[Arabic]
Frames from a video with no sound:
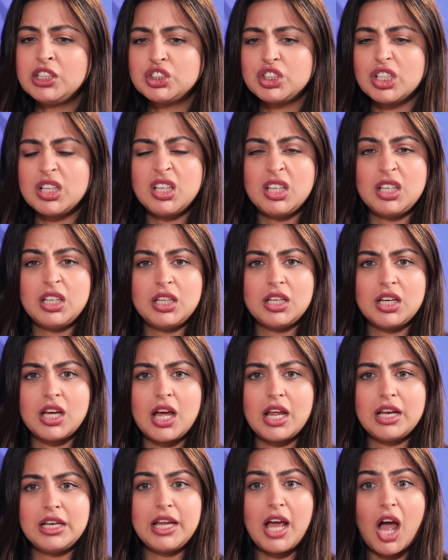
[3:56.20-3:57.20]
ايش
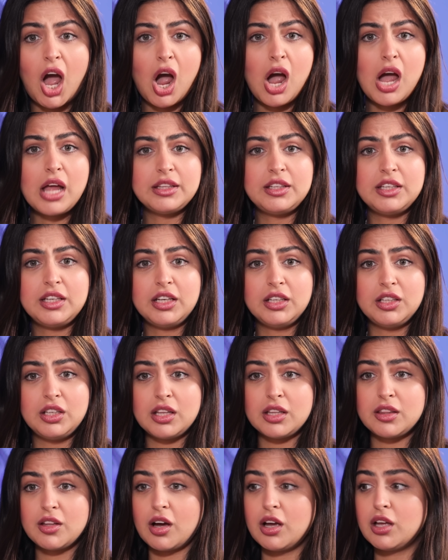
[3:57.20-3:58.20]
اللي اللي عادي
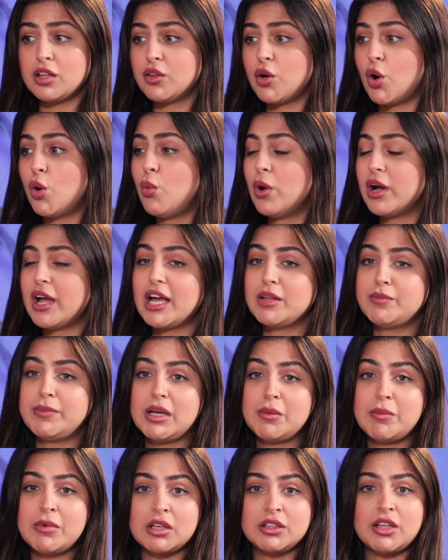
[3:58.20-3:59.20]
يعني اذا اذا هو قاعد
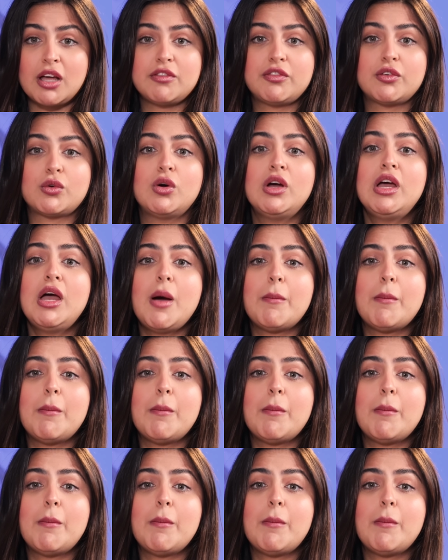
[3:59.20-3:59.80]
بيعمل اظافره